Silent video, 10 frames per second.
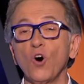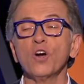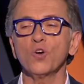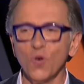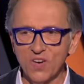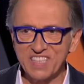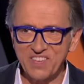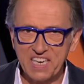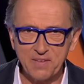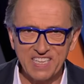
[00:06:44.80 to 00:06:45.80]
Hoy
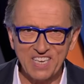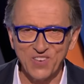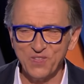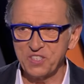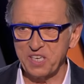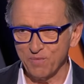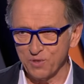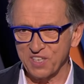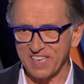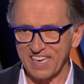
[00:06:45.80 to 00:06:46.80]
última llamada con mucha
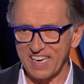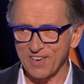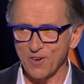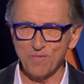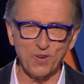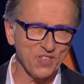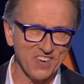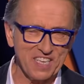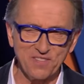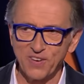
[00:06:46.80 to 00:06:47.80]
música, con mucho
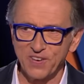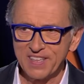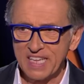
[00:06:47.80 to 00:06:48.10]
ritmo.